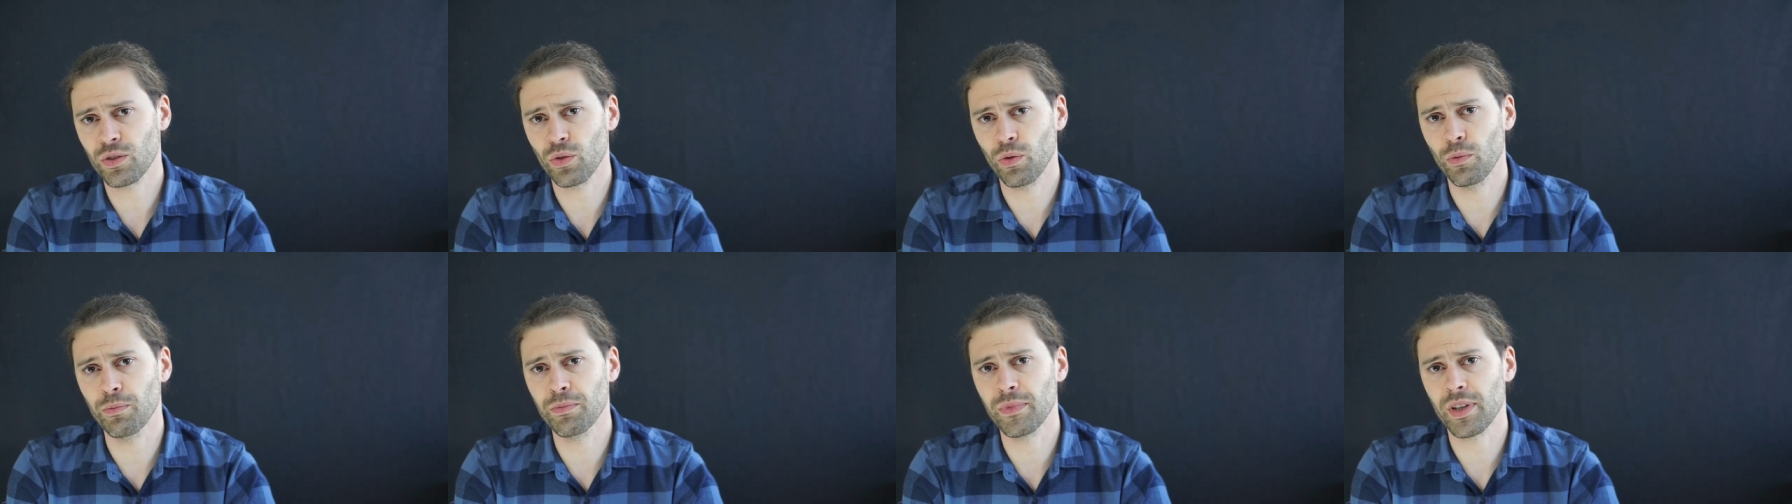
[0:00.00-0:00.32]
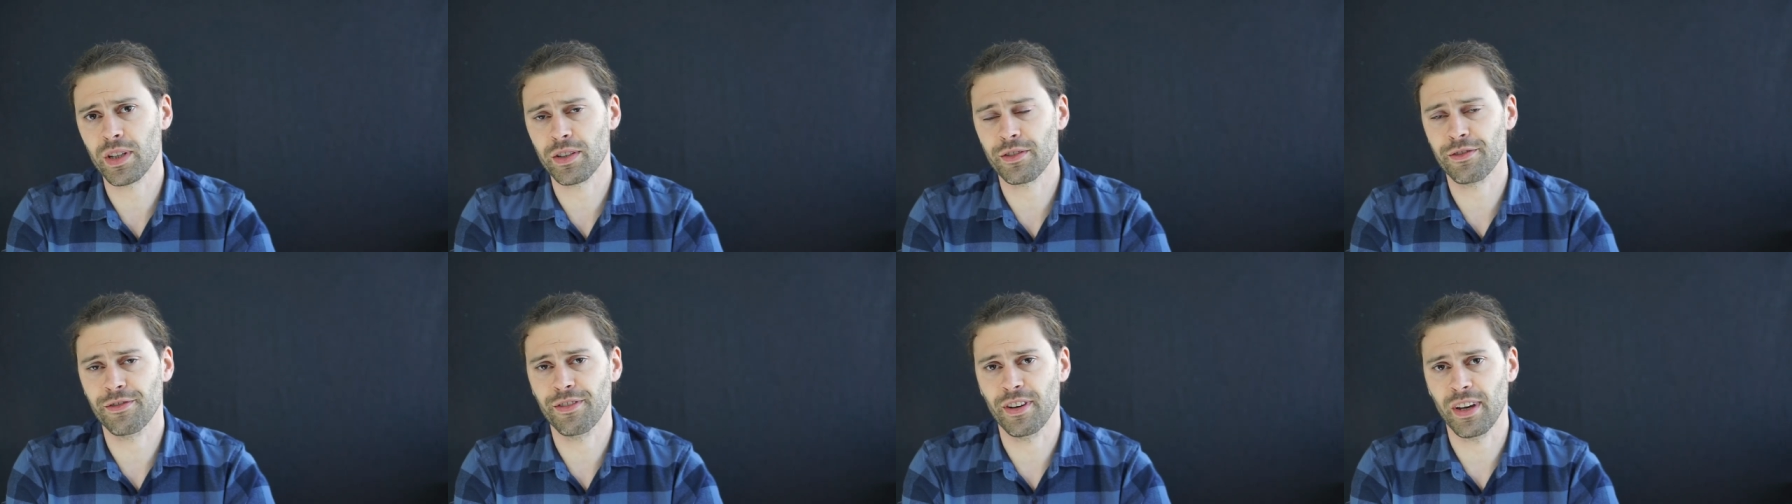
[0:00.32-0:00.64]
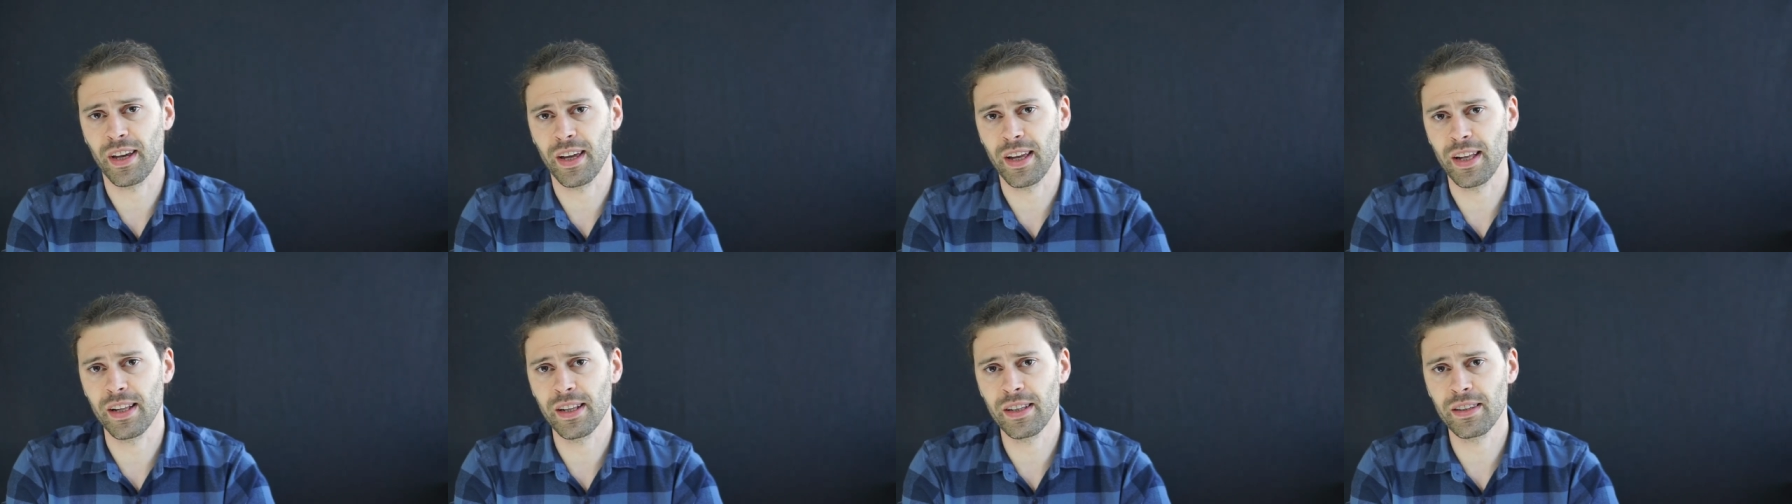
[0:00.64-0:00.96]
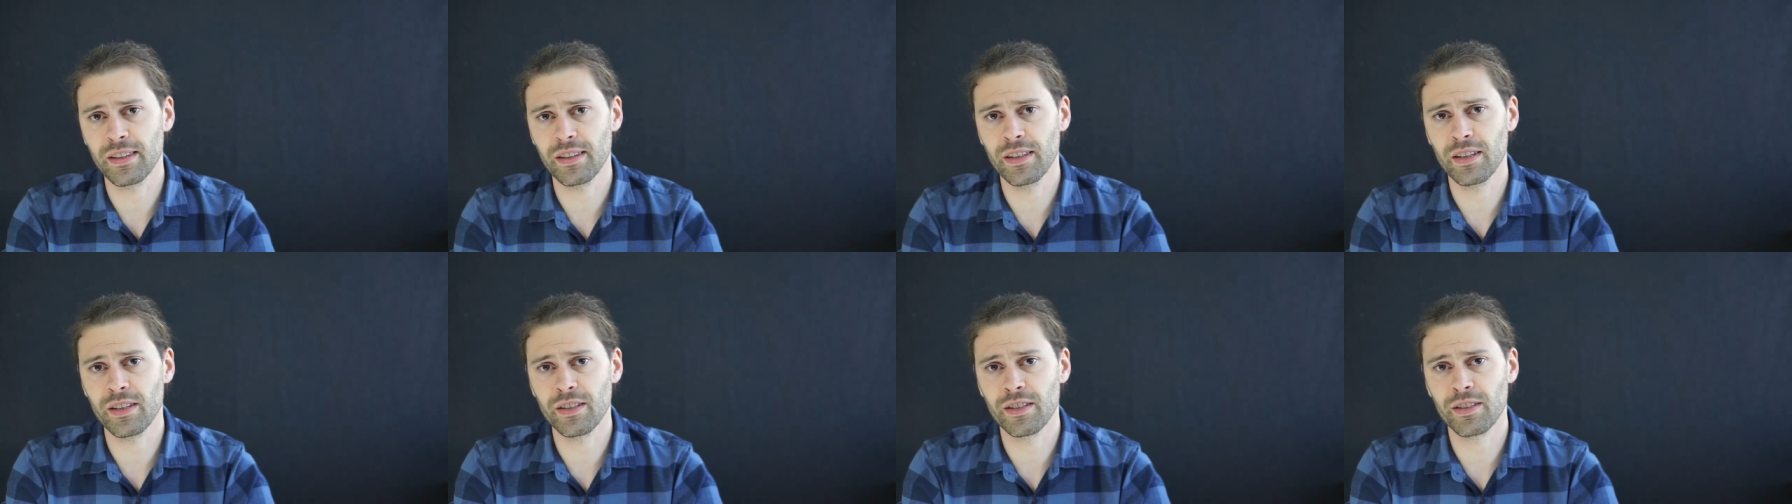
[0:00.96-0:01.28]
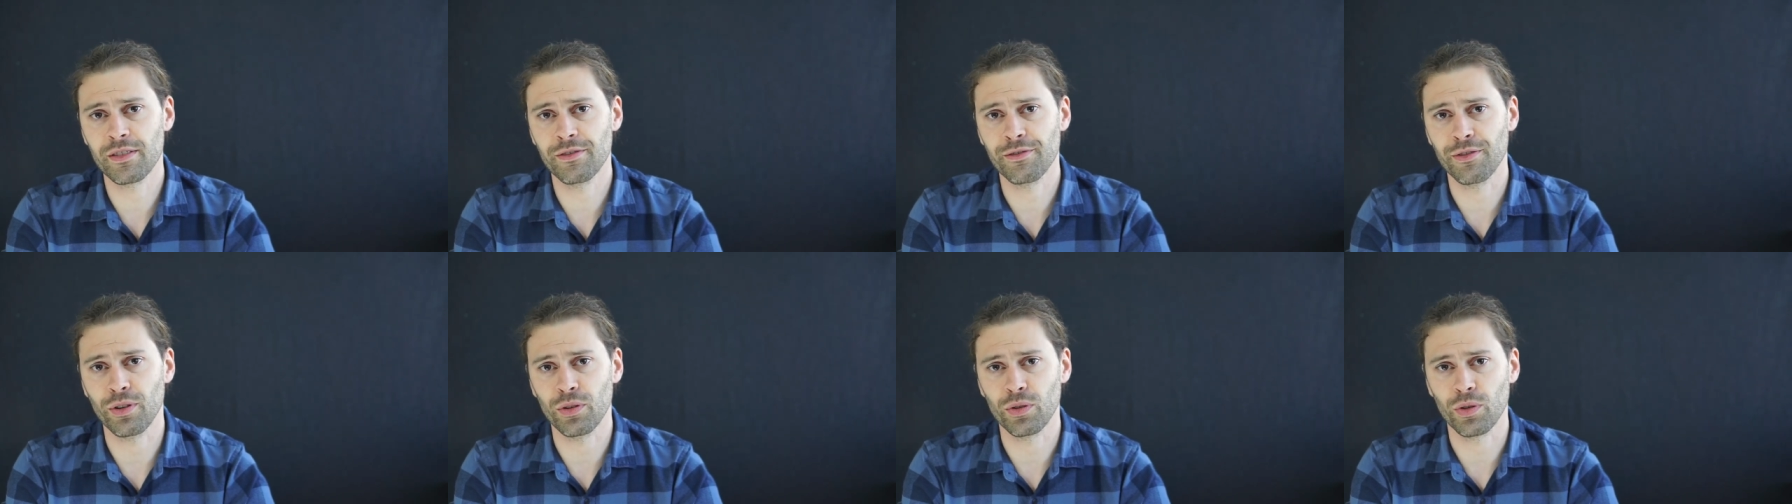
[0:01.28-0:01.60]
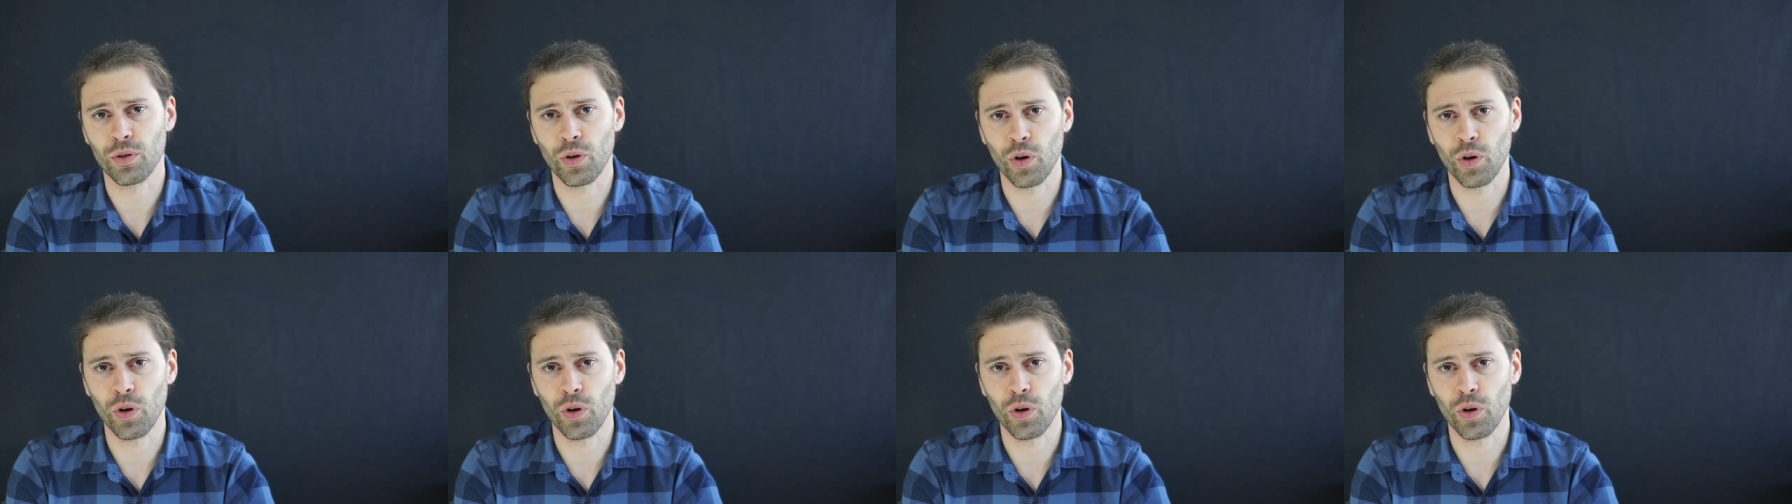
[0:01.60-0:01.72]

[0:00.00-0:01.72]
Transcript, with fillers: um das Verhältnis von